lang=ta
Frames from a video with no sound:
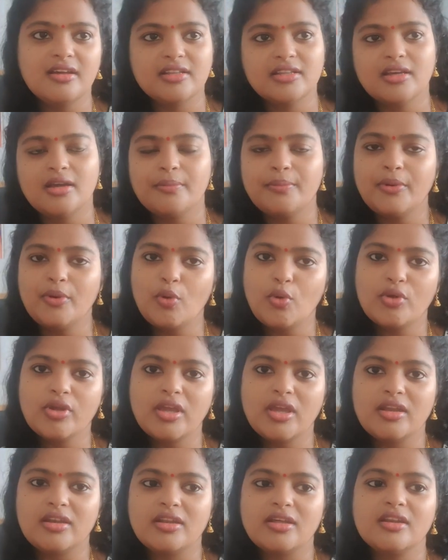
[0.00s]
அதுக்கப்புறம்
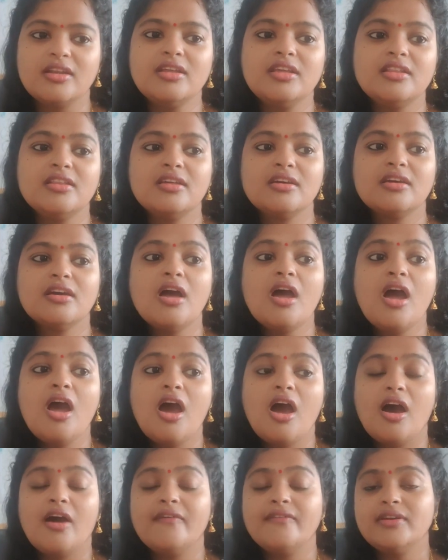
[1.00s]
ஓகே ஆகிட்டார் இதுக்கு
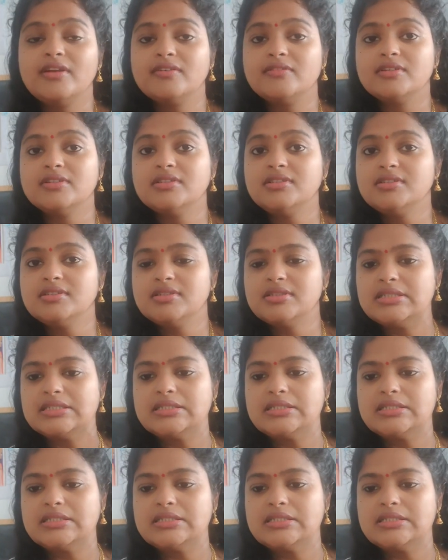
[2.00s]
அவனுக்கு வந்து